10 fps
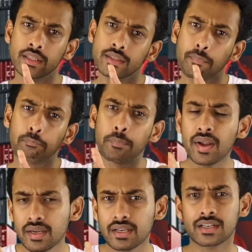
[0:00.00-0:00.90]
இந்த
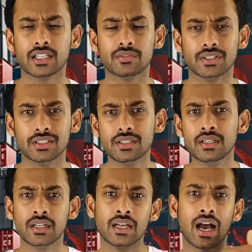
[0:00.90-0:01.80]
பெண் கதவு
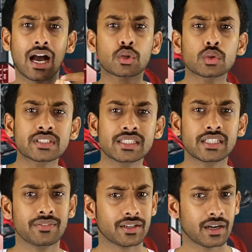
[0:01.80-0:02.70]

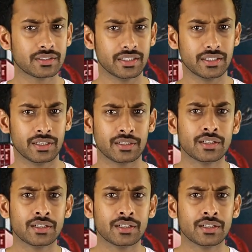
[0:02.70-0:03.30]
அக்குசிட்டிவ் என்றால் என்ன